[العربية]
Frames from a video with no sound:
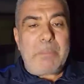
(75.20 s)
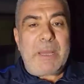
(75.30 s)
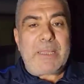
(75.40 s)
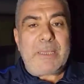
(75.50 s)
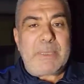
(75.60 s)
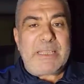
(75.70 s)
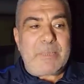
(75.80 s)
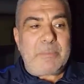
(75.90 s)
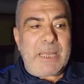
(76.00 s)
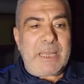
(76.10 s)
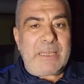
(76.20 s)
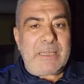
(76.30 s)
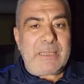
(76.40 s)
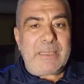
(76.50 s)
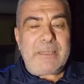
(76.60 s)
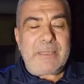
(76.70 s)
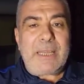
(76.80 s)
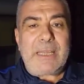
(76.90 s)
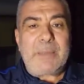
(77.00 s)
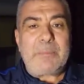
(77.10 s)
ما قيمة المال
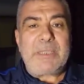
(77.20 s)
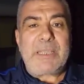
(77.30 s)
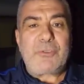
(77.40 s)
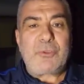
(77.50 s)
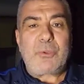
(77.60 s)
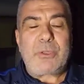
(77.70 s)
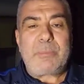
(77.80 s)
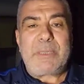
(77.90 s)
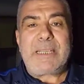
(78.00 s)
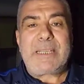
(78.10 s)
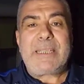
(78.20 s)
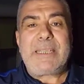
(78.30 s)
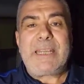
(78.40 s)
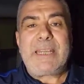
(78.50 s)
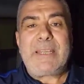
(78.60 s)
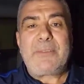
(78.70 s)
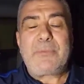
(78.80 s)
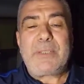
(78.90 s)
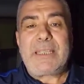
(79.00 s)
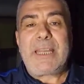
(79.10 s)
إذا لم تشعر بالغنى
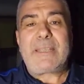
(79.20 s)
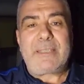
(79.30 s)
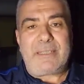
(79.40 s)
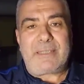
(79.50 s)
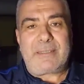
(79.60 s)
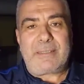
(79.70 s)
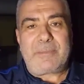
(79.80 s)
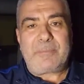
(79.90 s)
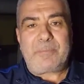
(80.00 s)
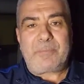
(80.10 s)
في داخلك